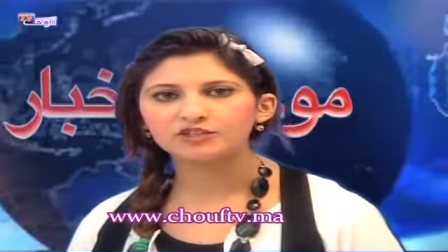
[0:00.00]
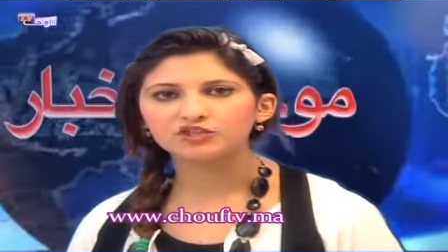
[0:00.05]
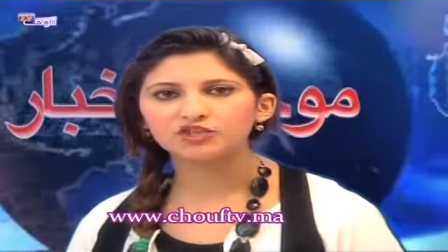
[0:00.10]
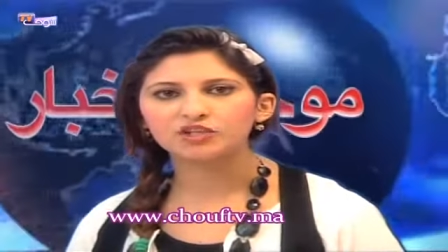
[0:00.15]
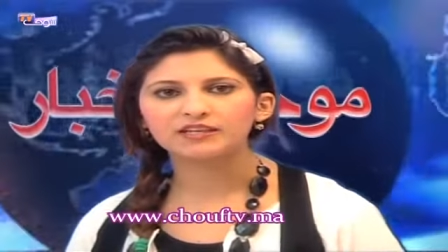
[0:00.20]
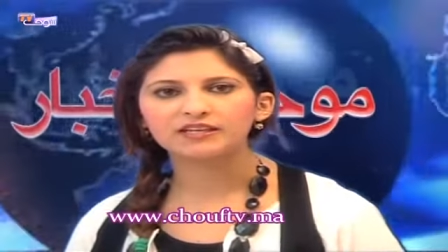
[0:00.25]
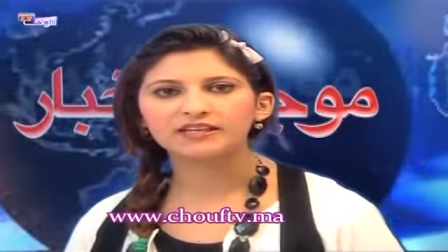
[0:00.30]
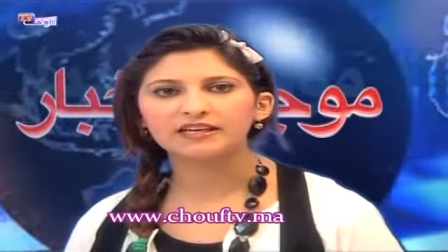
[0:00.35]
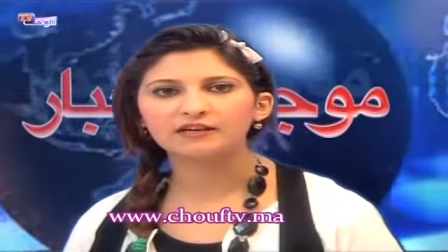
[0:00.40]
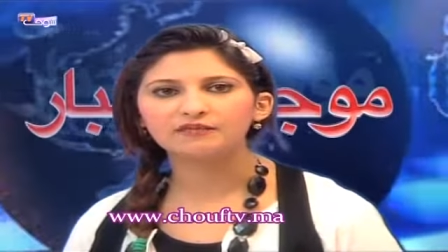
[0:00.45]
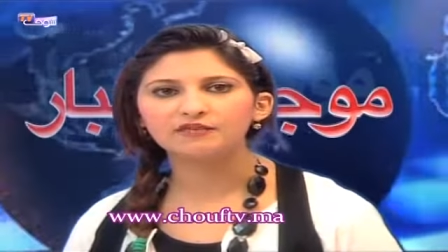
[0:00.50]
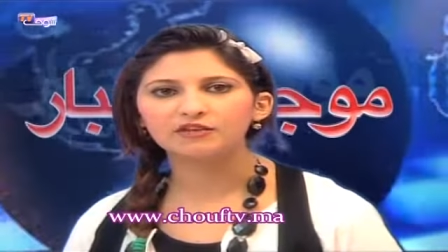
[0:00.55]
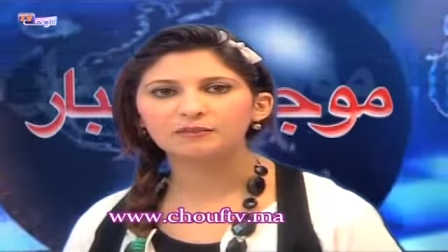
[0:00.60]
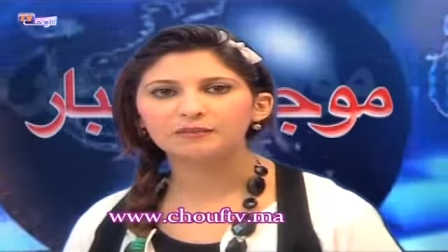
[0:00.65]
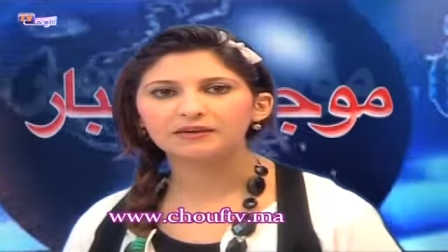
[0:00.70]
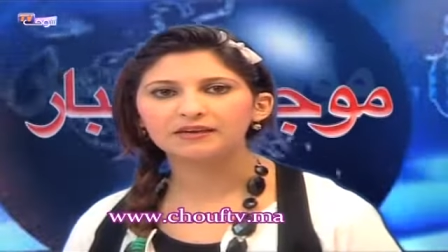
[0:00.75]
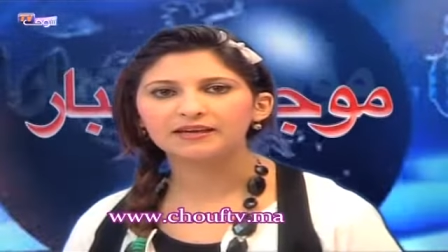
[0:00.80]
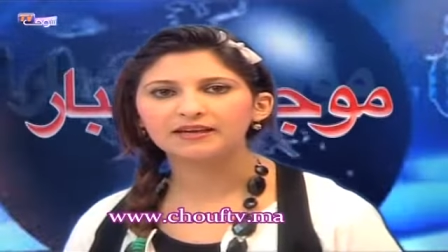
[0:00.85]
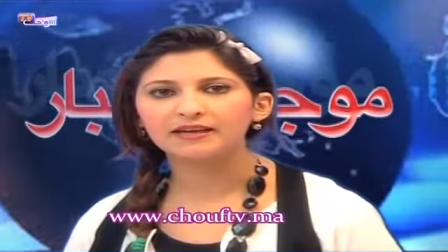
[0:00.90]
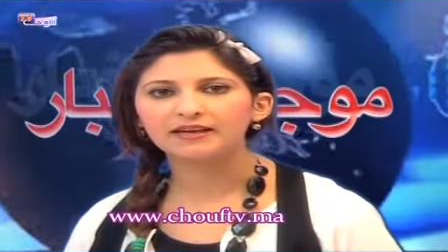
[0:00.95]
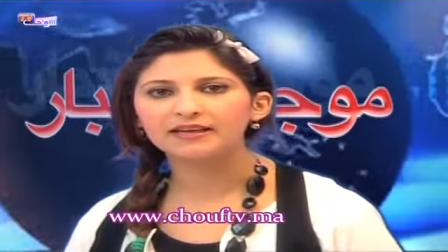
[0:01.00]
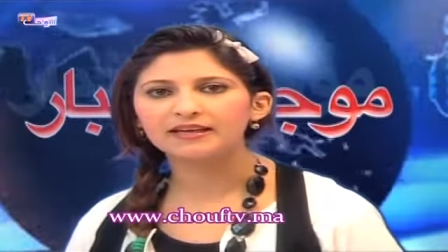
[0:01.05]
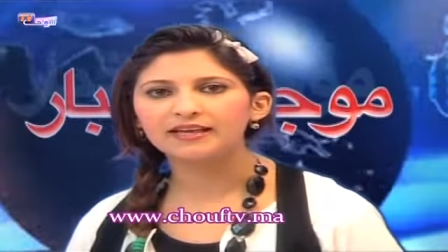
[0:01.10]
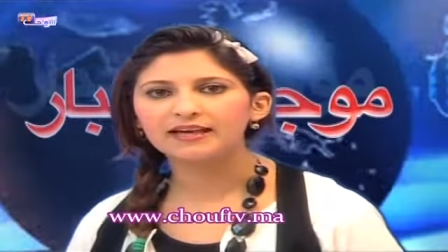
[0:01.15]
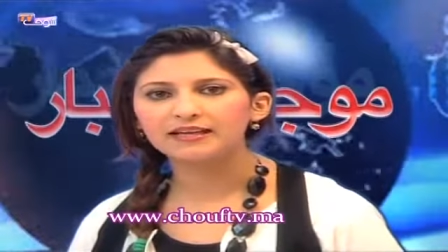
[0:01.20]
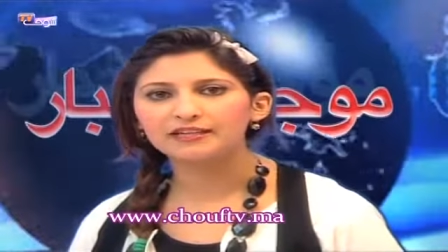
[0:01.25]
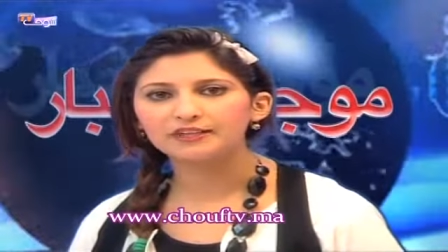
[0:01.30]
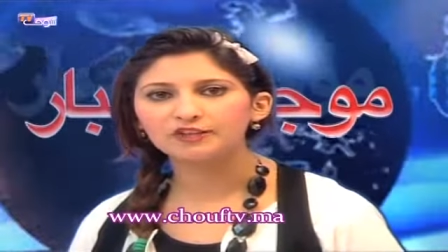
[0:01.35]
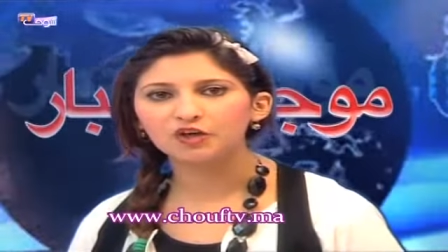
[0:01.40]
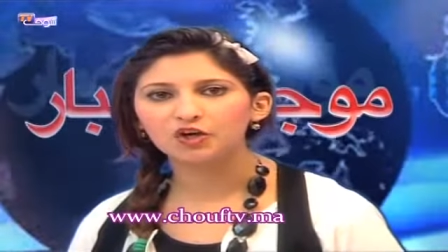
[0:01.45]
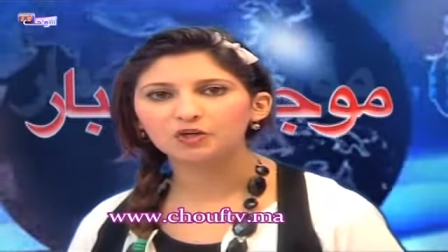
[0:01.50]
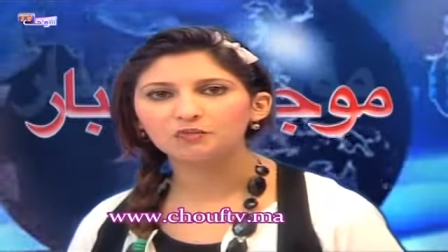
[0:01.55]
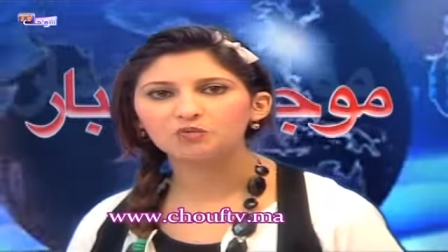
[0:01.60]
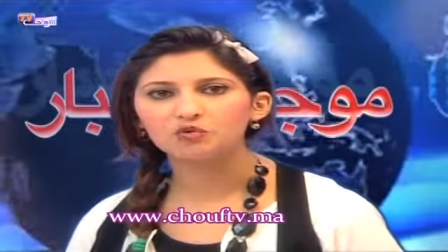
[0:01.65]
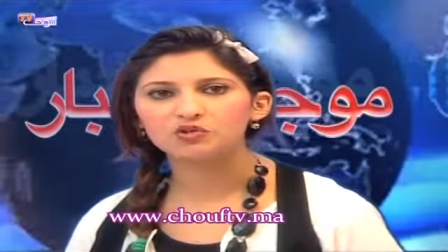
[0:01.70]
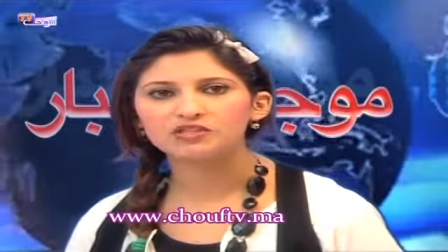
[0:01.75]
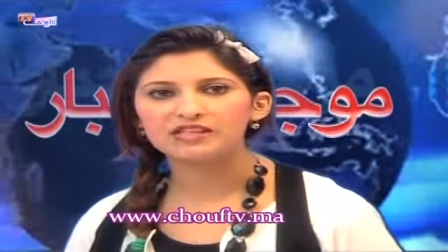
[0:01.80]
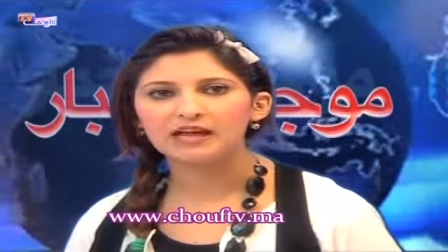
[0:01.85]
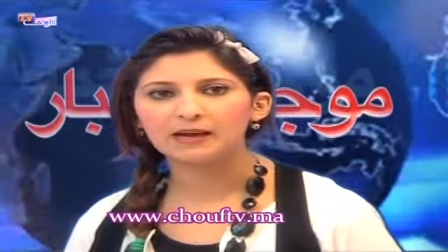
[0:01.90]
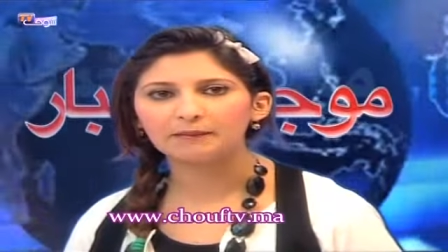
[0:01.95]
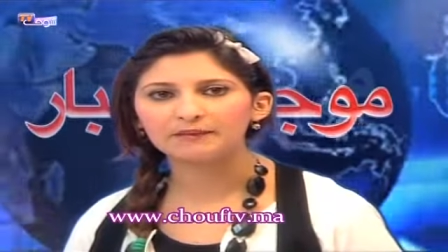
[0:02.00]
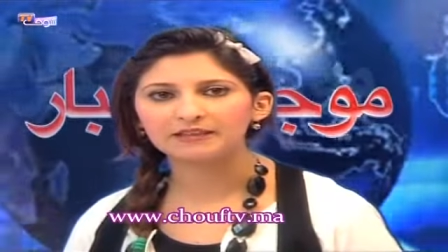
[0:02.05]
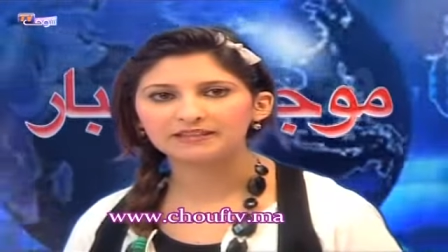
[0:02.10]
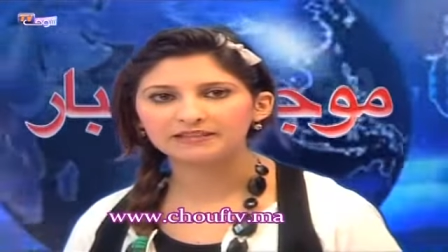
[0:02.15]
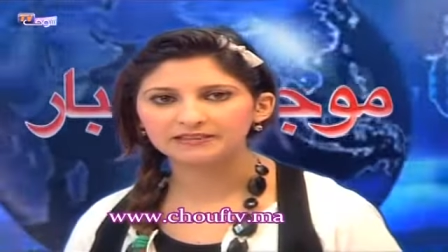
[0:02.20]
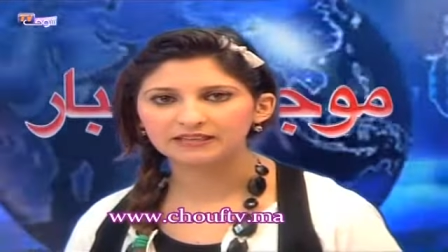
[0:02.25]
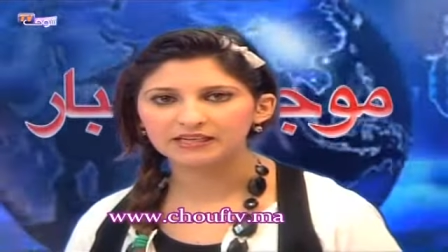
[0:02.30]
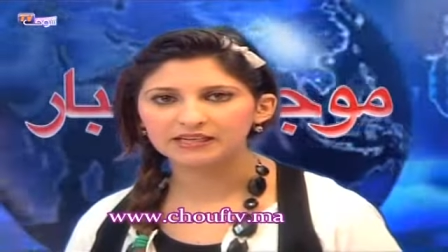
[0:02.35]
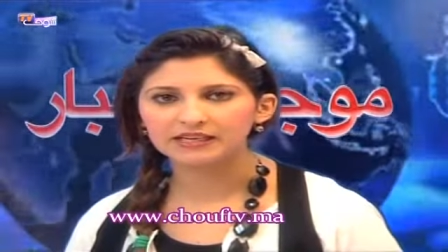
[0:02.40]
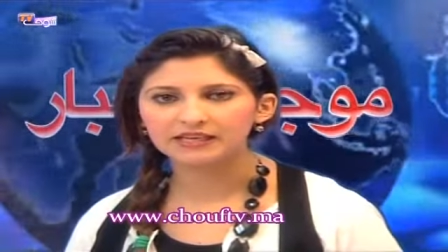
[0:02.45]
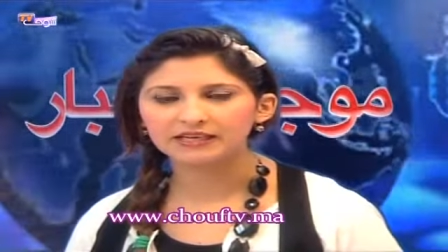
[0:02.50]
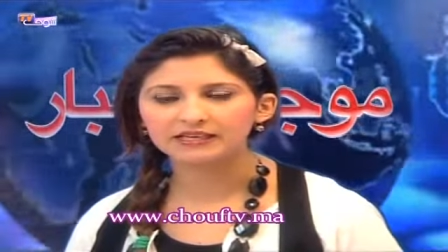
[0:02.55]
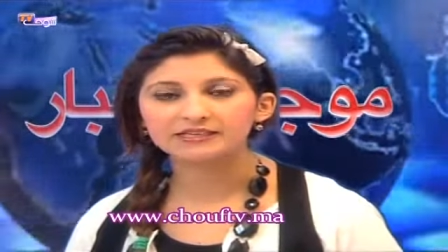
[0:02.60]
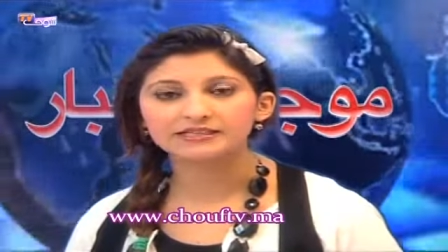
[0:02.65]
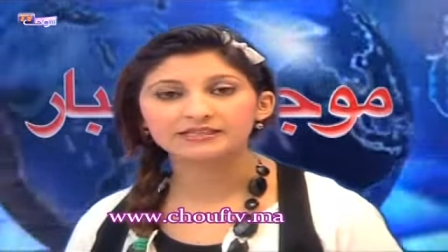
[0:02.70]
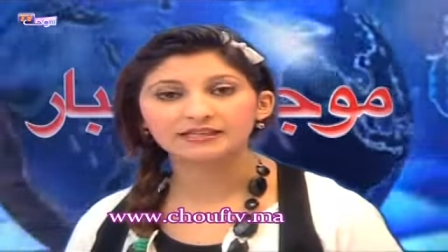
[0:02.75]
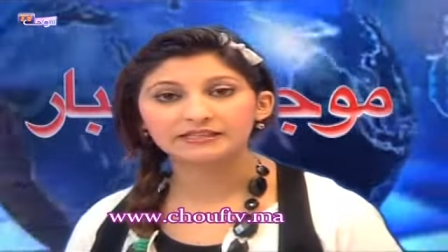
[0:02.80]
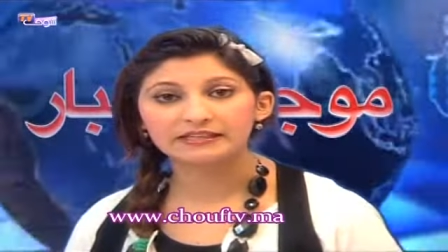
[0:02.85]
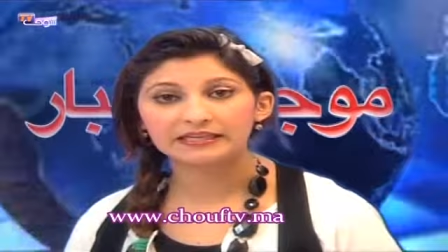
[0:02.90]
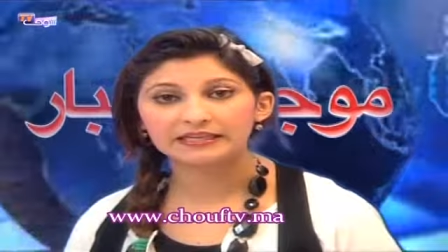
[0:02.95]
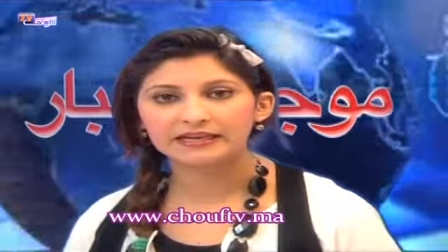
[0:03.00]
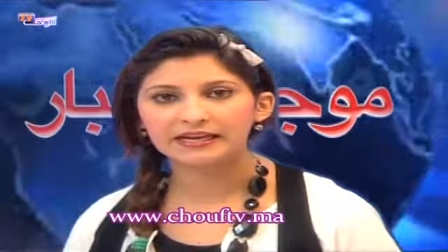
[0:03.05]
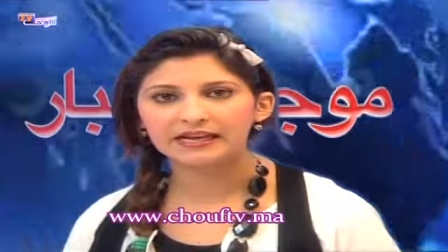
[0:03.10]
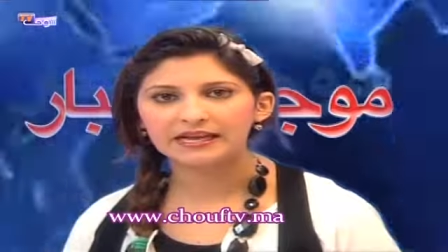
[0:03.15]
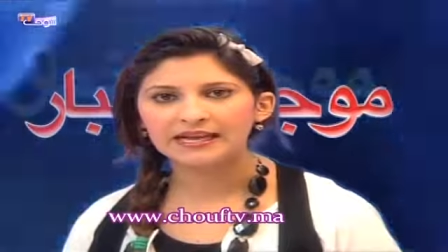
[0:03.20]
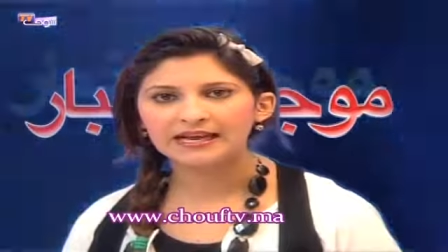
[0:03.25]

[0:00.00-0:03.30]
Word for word: الشركة في بلاغ لها اليوم مستعملي طريق السيارة